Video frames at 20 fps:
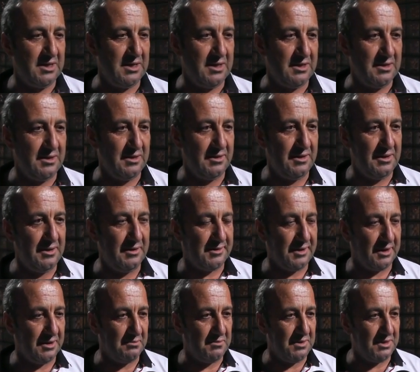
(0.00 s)
Yani. İyi, iyi
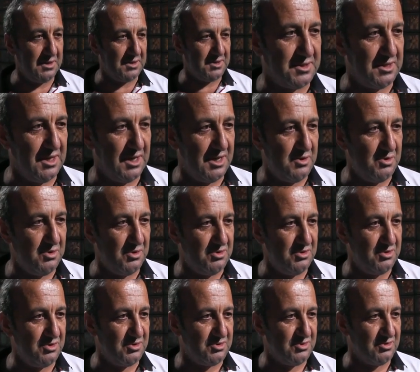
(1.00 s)
takımlar karşı daha iyi
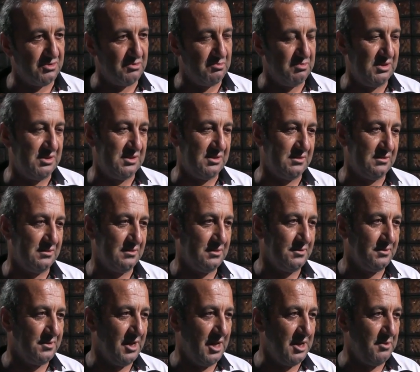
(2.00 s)
oynuyoruz çünkü. Biz
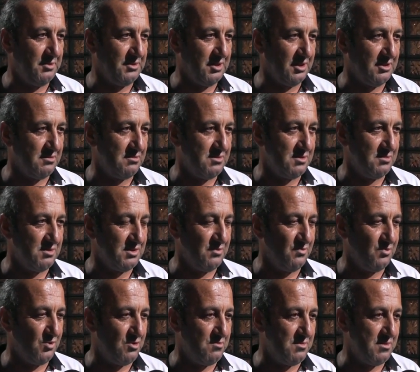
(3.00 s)
her bir takımıyız.
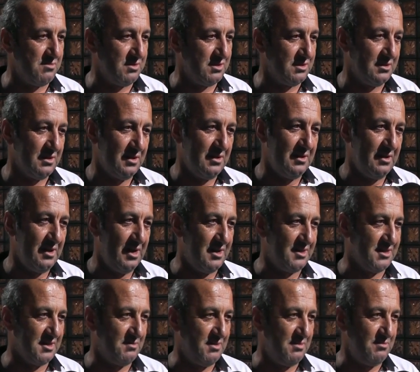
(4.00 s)
Bizim formamız
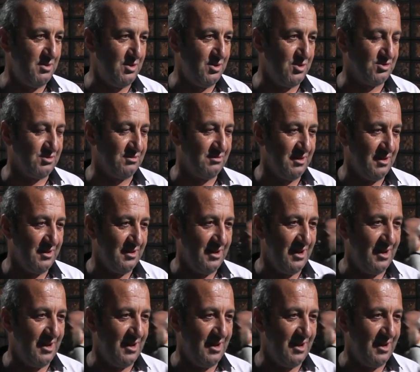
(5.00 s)
her zaman biliyorsun.